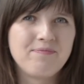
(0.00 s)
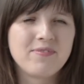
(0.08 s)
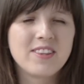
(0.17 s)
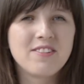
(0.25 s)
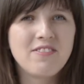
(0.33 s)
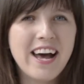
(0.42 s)

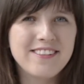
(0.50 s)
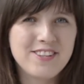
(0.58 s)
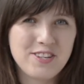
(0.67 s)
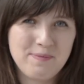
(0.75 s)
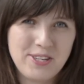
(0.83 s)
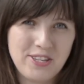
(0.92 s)

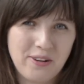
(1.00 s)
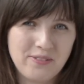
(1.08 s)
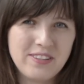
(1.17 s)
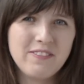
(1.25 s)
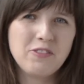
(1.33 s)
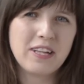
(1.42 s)
2-3
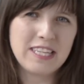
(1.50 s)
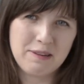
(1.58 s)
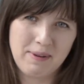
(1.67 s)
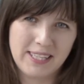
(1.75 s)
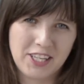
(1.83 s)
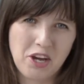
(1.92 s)
miesiące, więc to nie
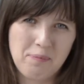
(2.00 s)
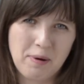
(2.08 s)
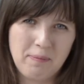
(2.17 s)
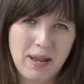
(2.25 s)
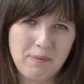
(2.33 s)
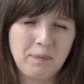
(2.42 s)
ma takiego
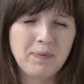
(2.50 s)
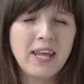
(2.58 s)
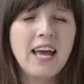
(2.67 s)
problemu.